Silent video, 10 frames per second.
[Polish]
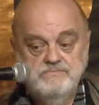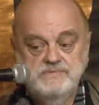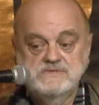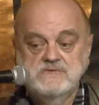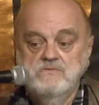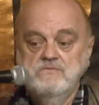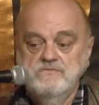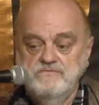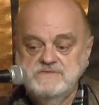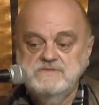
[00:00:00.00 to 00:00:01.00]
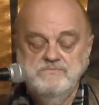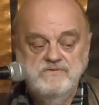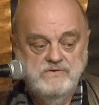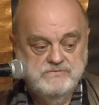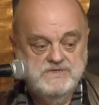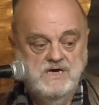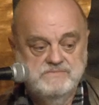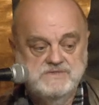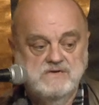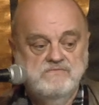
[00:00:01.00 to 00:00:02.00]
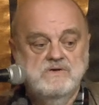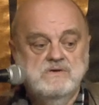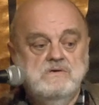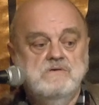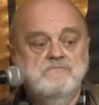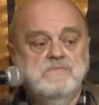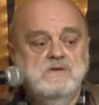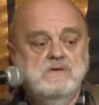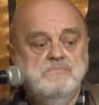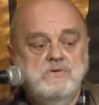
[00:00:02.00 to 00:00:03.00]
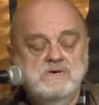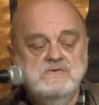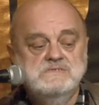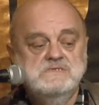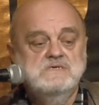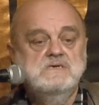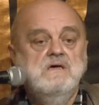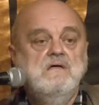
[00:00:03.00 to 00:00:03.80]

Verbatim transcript: pisał, występował dziamdziak w jego poezji.